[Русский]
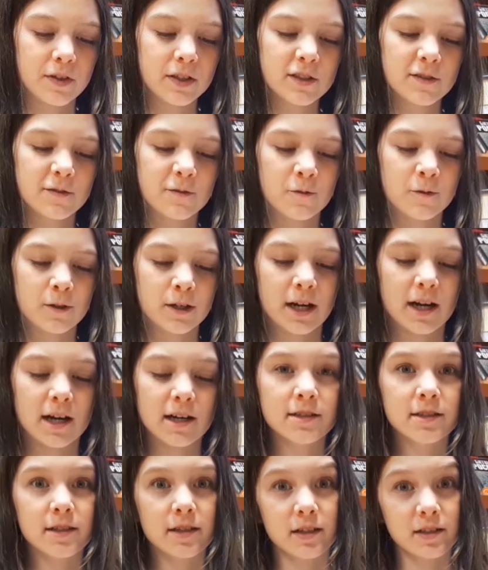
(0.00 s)
на выставку
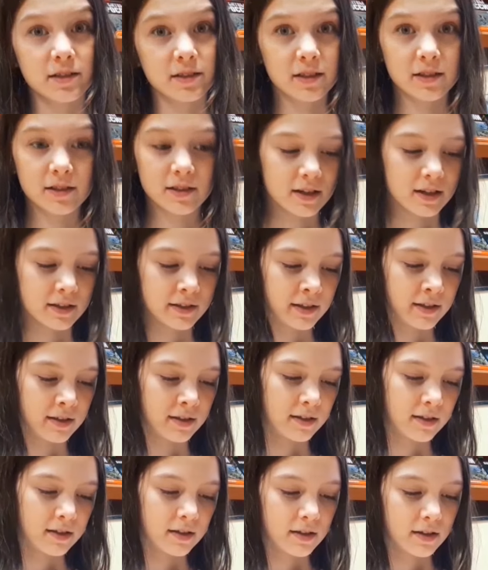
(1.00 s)
«Как делать не надо».
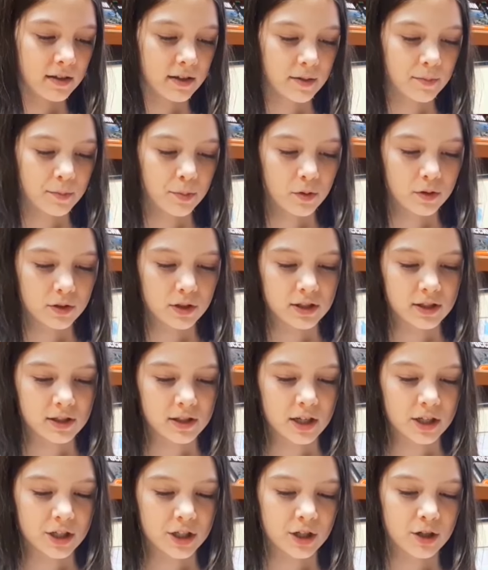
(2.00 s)
Работа
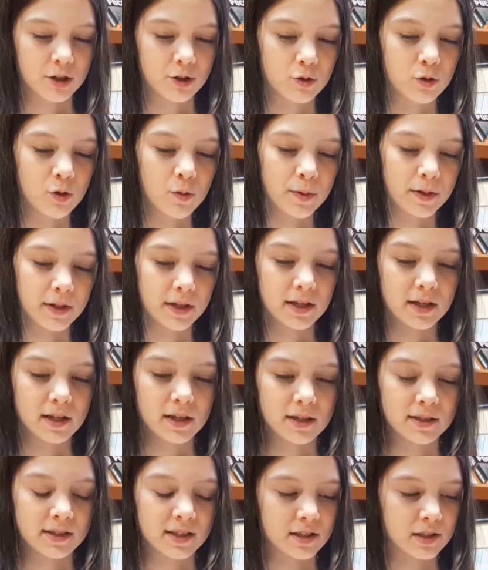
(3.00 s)
старшей группы
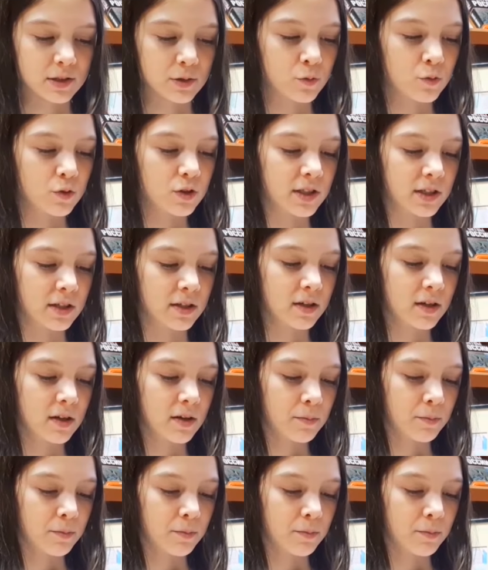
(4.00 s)
из-за студии